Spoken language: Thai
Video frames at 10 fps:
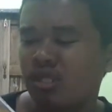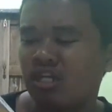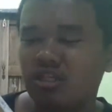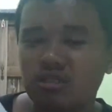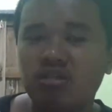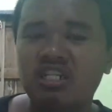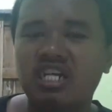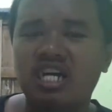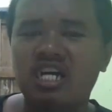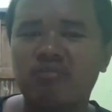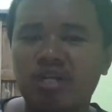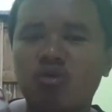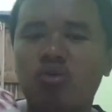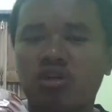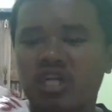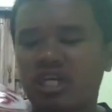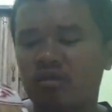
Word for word: น่าจะซื้อได้จากห้างแมคโครเท่านั้น